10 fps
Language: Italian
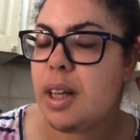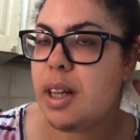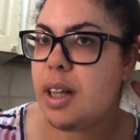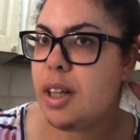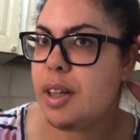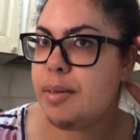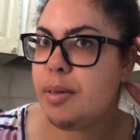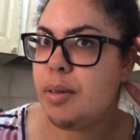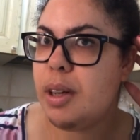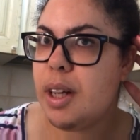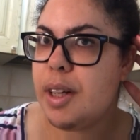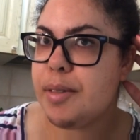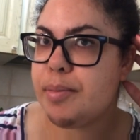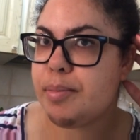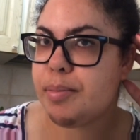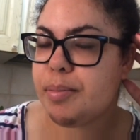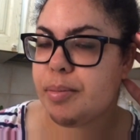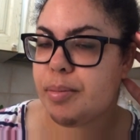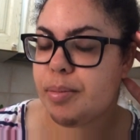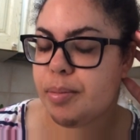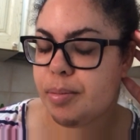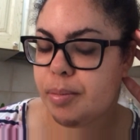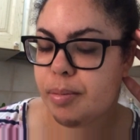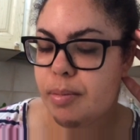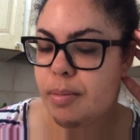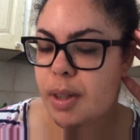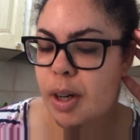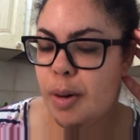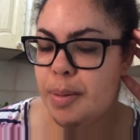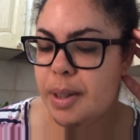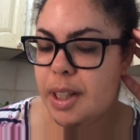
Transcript: Eh, una è, come